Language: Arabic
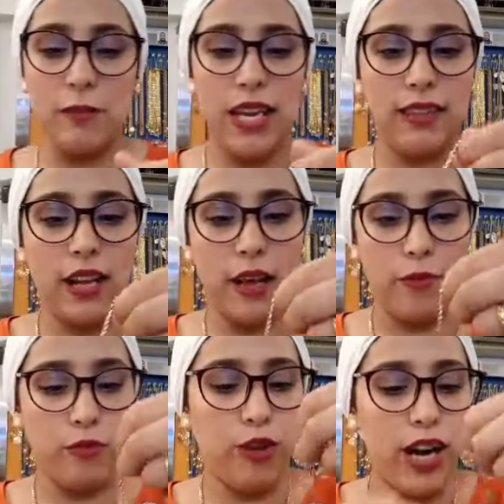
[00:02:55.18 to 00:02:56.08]

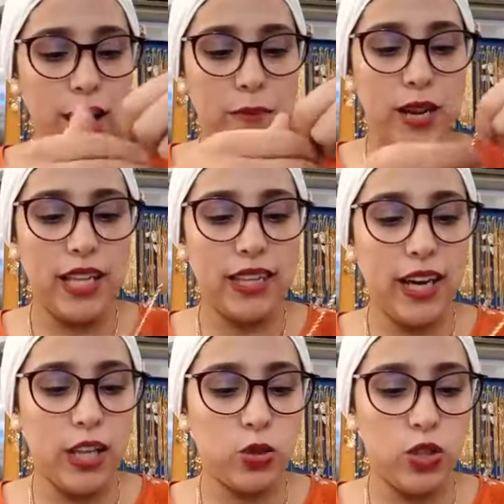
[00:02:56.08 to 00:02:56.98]
درهم فوالا البنات
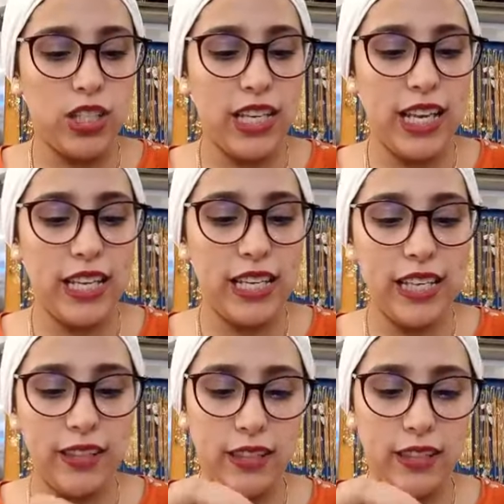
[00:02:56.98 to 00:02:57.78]
الراتكو ديال اليد